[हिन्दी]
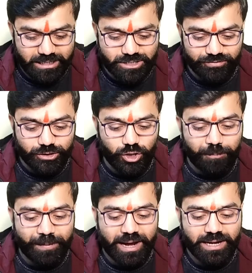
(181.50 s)
इस वीडियो
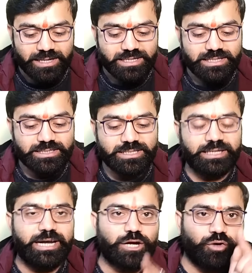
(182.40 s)
पे
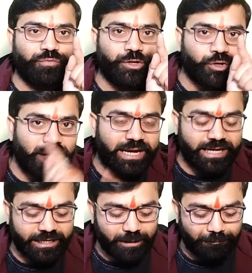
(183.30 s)
संडे को वीडियो डाली
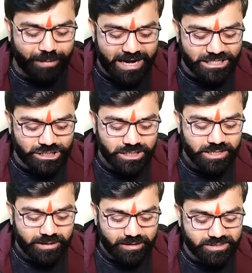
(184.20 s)
गई है बाईस
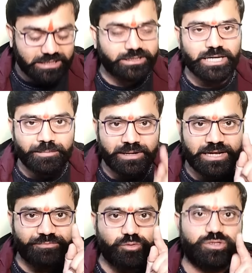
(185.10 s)
सत्रह
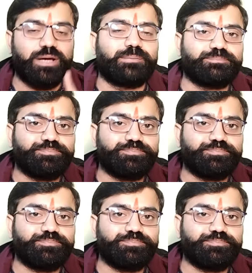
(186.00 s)
मिलियन व्यूज है